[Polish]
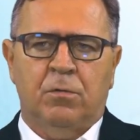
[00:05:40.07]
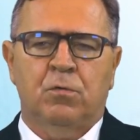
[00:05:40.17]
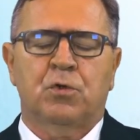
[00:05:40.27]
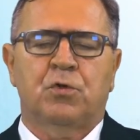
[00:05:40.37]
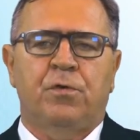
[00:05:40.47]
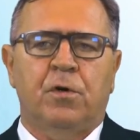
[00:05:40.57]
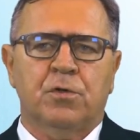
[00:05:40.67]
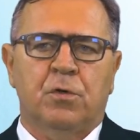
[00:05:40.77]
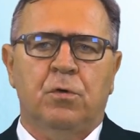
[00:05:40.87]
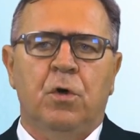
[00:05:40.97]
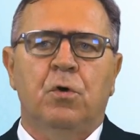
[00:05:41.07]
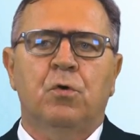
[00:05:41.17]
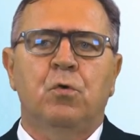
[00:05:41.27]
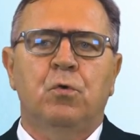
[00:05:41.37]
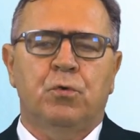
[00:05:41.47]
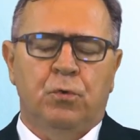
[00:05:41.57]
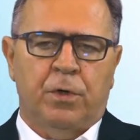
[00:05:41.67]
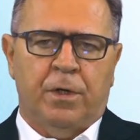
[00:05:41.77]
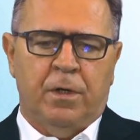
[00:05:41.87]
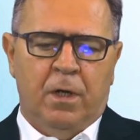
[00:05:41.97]
którzy tworzą
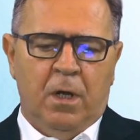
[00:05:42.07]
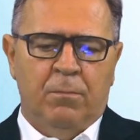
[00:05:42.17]
kulturę,